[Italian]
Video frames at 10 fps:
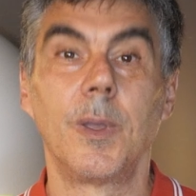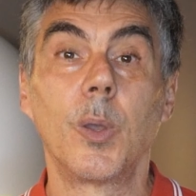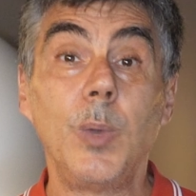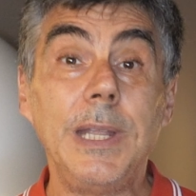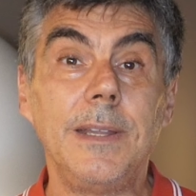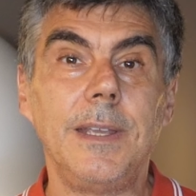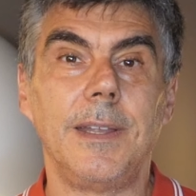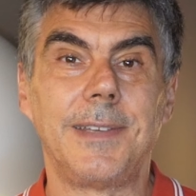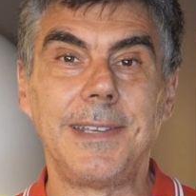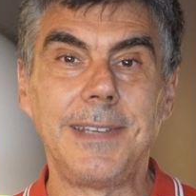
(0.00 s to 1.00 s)

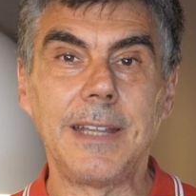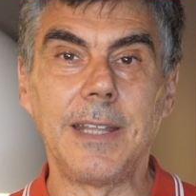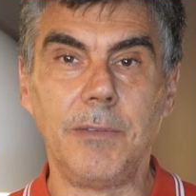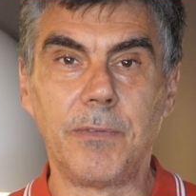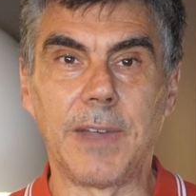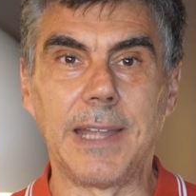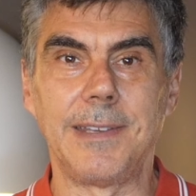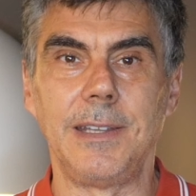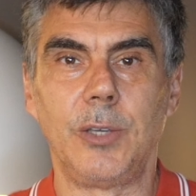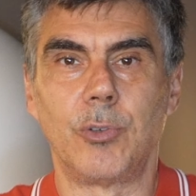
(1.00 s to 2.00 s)
Quindi, se siete in
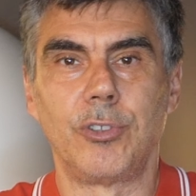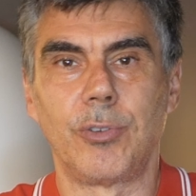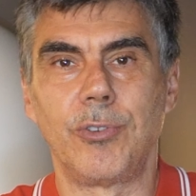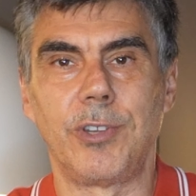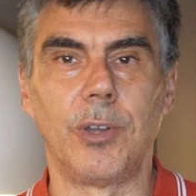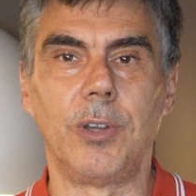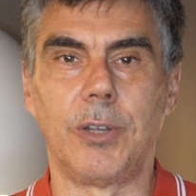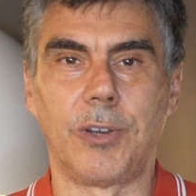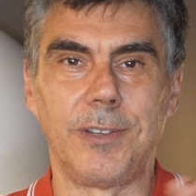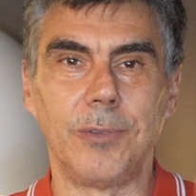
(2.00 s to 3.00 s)
fase di costruzione
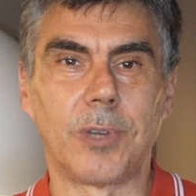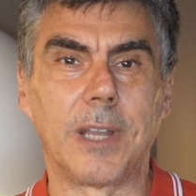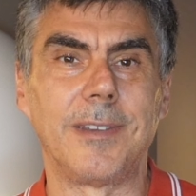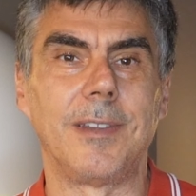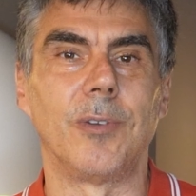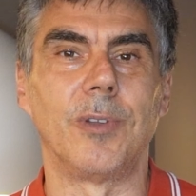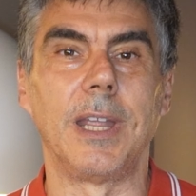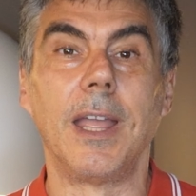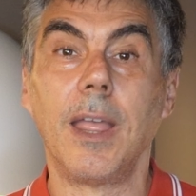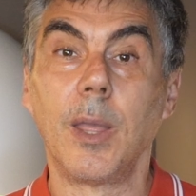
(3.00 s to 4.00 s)
o
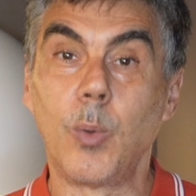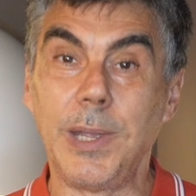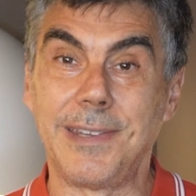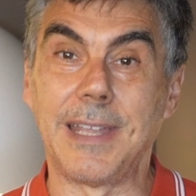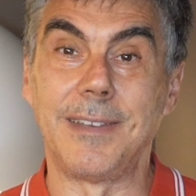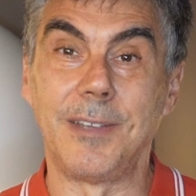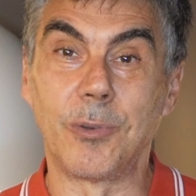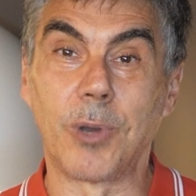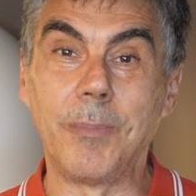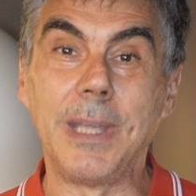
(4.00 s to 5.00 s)
ristrutturazione, questa è
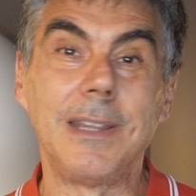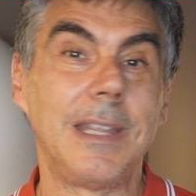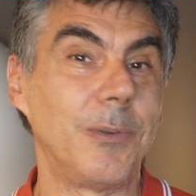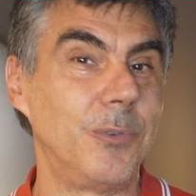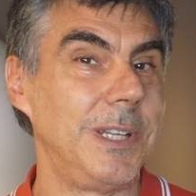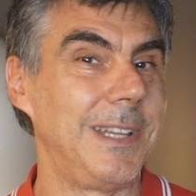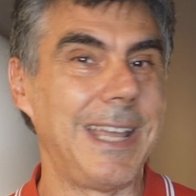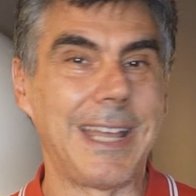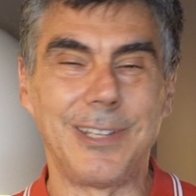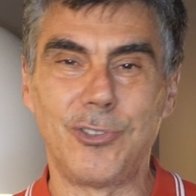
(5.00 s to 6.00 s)
sicuramente
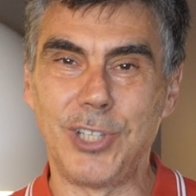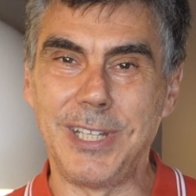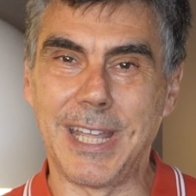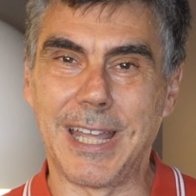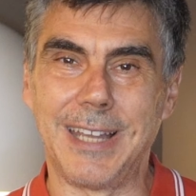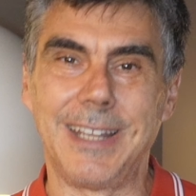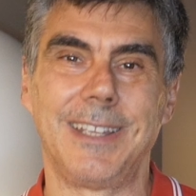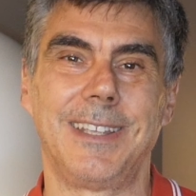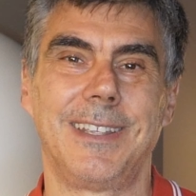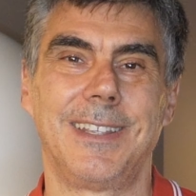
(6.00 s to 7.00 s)
un'idea geniale.